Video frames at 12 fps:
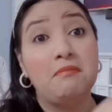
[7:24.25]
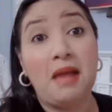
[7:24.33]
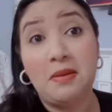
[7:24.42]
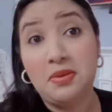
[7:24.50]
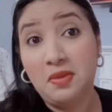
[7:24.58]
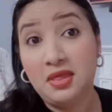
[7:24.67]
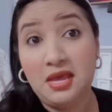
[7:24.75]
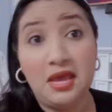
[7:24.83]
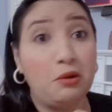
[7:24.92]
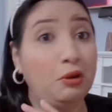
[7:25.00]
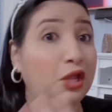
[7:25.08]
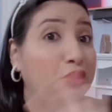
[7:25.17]
a mí me
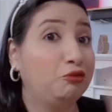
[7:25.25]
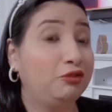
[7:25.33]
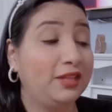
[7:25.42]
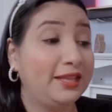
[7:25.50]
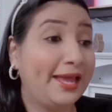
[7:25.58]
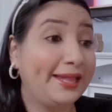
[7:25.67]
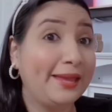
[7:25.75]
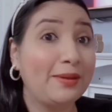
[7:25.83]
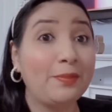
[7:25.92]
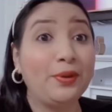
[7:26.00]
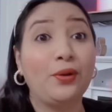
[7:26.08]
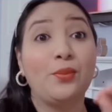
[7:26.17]
dijeron que no tenía
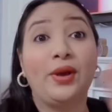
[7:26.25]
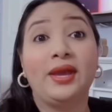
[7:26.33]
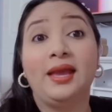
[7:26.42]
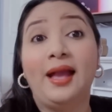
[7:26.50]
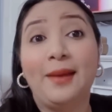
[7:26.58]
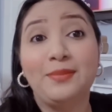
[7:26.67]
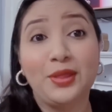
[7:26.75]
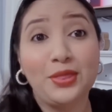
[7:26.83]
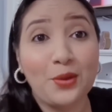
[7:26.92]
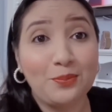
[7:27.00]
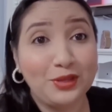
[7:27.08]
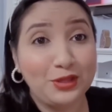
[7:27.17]
anemia, pero como aquí cambian
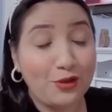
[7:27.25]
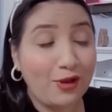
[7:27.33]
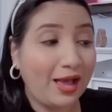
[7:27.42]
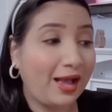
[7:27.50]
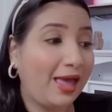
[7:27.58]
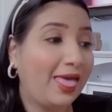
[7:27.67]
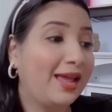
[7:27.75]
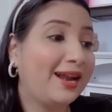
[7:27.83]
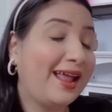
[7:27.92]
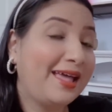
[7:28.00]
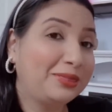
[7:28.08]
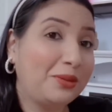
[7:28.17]
de opinión a cada
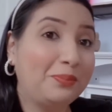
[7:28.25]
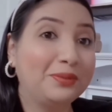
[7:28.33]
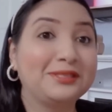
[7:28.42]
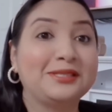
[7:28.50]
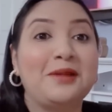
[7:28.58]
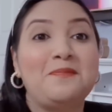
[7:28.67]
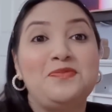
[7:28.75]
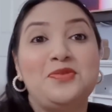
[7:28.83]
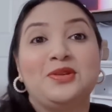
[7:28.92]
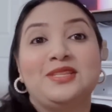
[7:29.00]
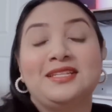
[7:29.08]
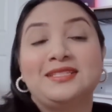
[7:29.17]
rato, pues
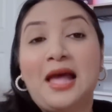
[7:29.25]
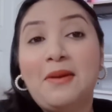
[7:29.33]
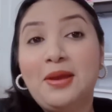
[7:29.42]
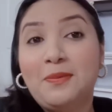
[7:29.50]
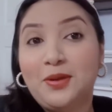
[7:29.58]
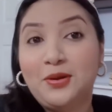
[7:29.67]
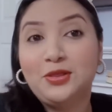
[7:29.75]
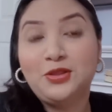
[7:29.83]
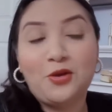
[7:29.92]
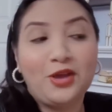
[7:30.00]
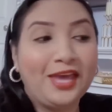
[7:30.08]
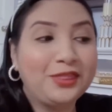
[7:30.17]
no se sabe, pero en
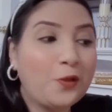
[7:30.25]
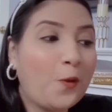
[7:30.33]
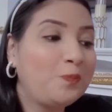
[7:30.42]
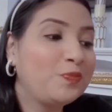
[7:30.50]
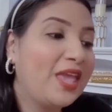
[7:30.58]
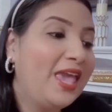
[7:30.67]
Dios que no.